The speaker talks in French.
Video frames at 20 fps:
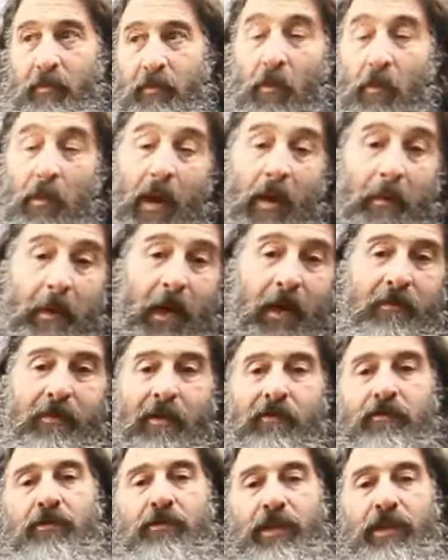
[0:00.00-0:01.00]
bon bah après, elle
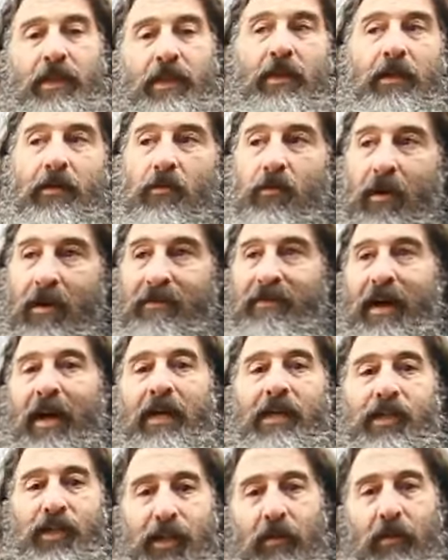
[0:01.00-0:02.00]
va vous le dire ou elle va
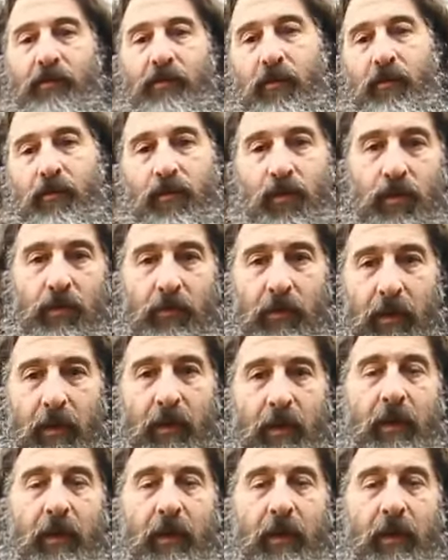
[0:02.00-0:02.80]
agir en fonction.